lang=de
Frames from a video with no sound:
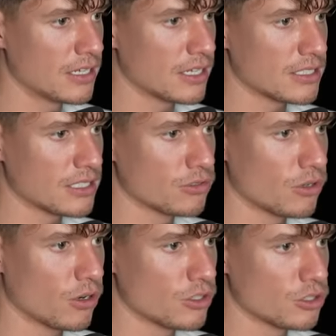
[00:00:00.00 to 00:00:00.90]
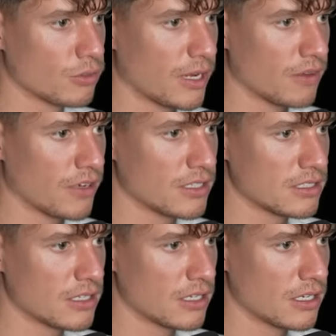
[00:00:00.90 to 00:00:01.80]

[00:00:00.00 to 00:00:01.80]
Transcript: Das ist zu close, so machen wir jetzt.